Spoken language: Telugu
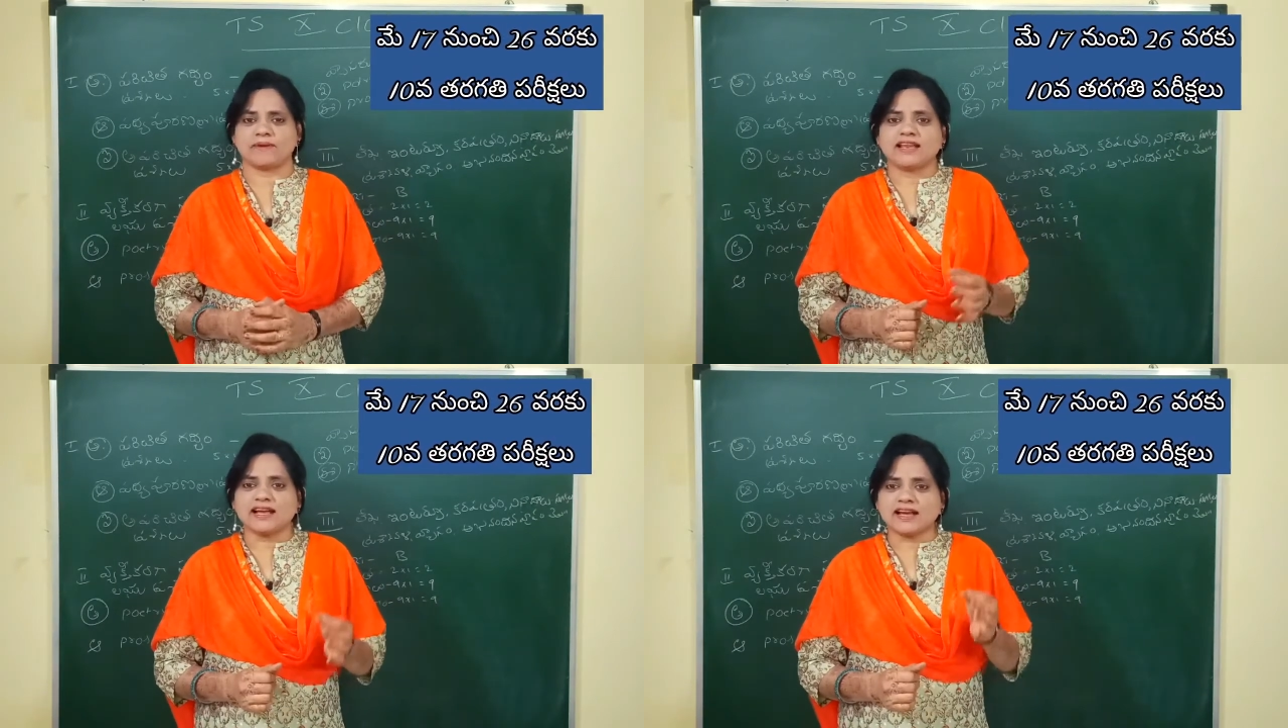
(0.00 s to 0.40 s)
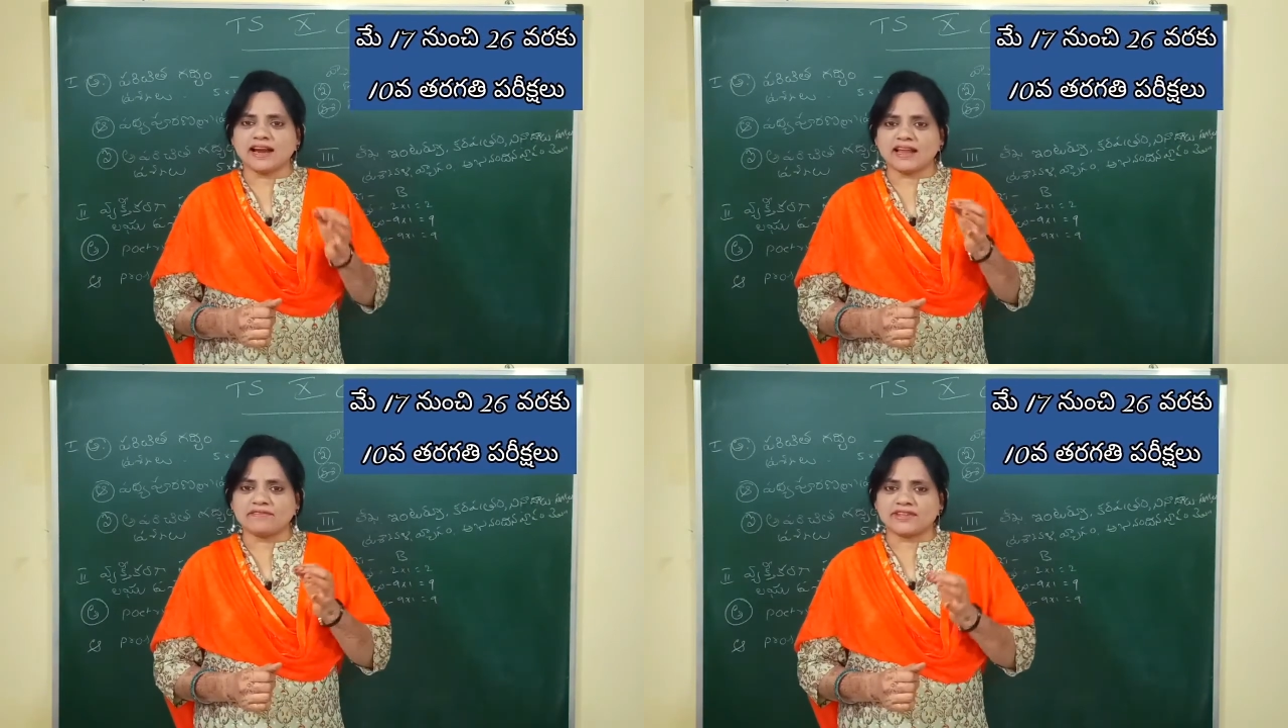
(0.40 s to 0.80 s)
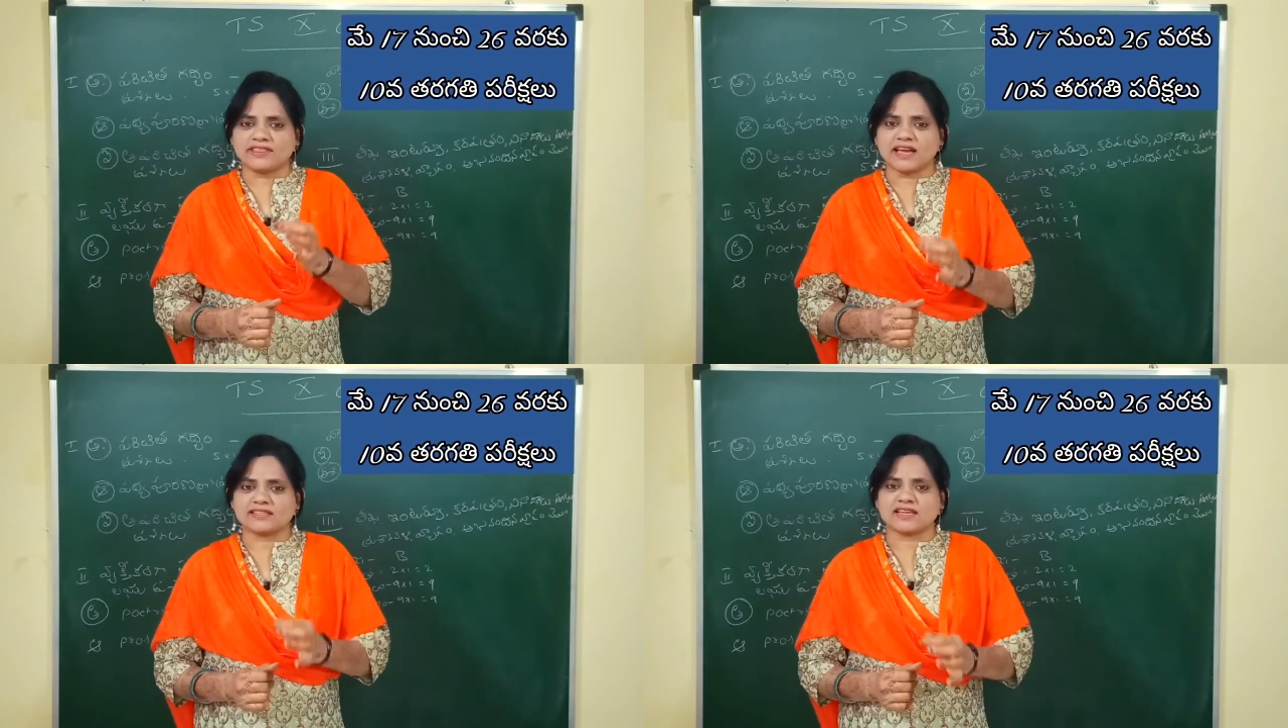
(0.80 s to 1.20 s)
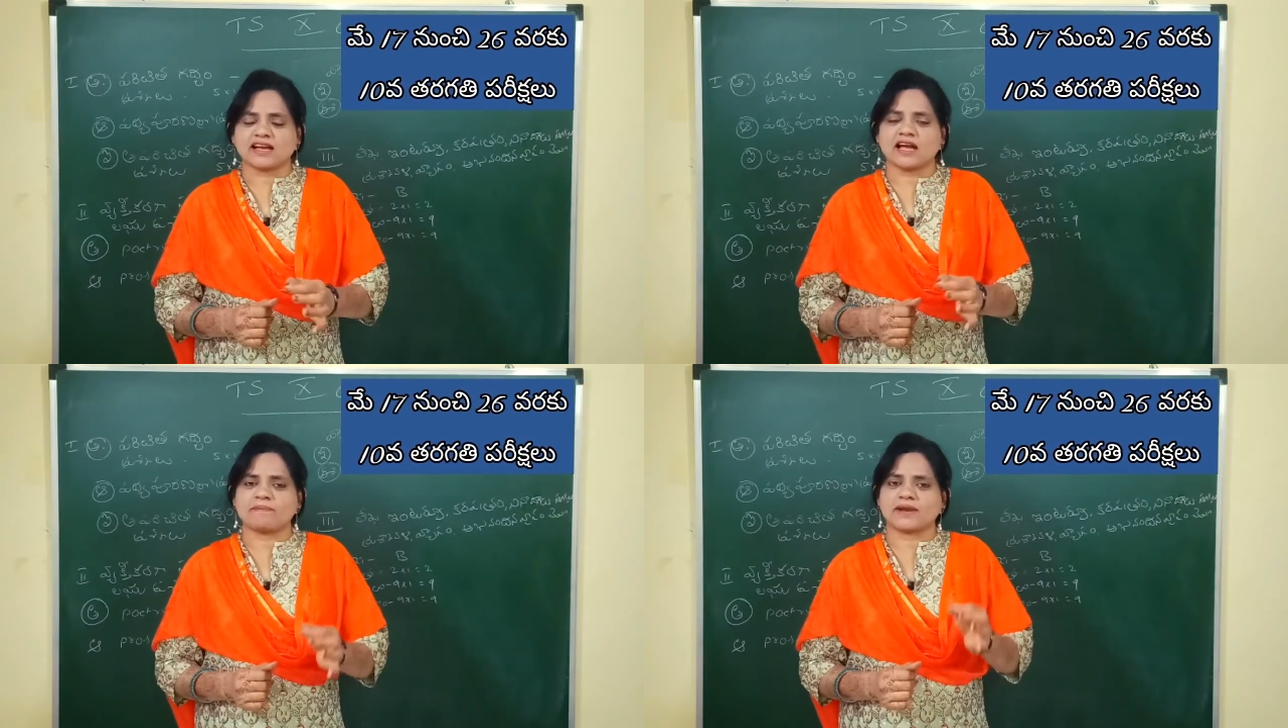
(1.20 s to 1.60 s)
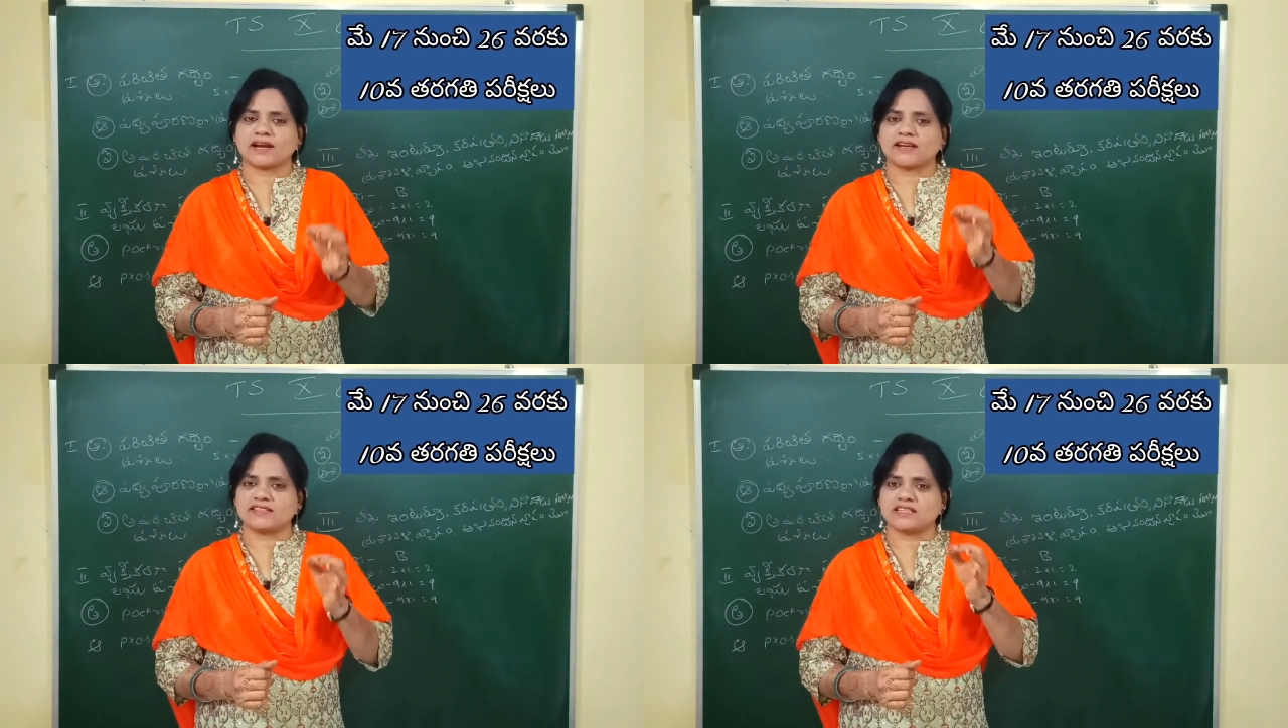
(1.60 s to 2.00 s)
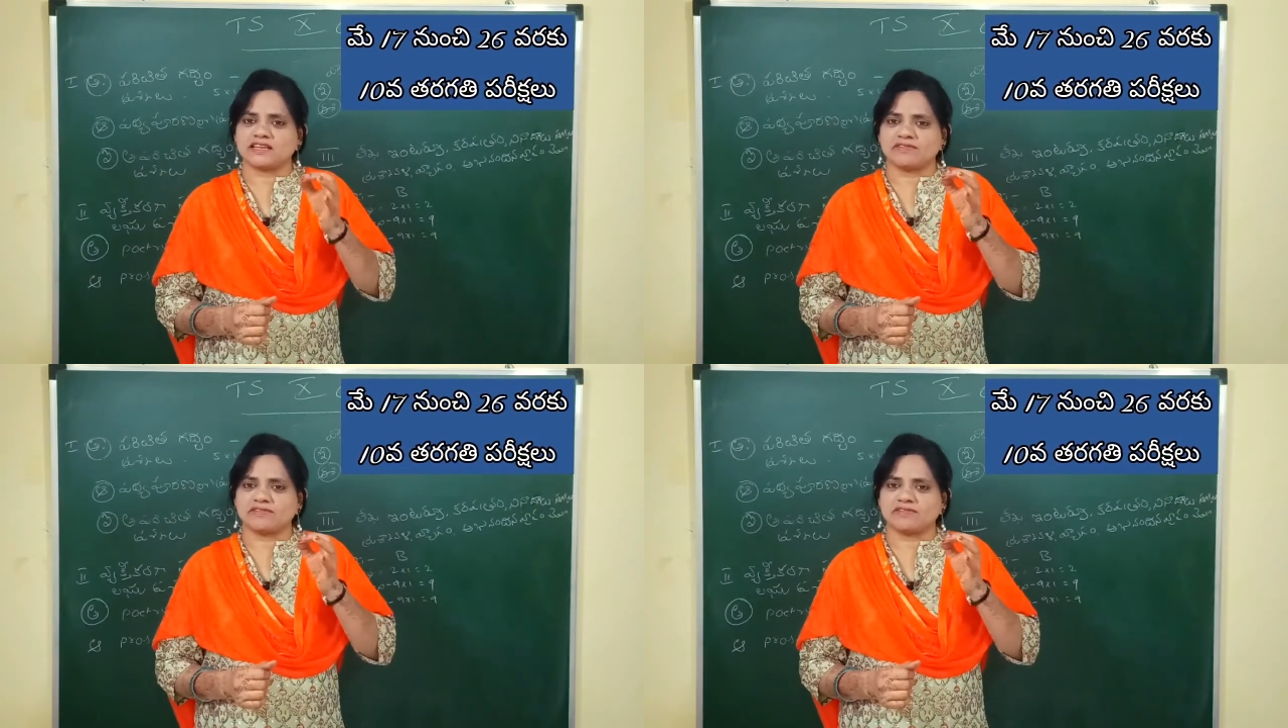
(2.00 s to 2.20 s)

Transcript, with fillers: తెలంగాణ విద్యాశాఖ ప్రకటించిన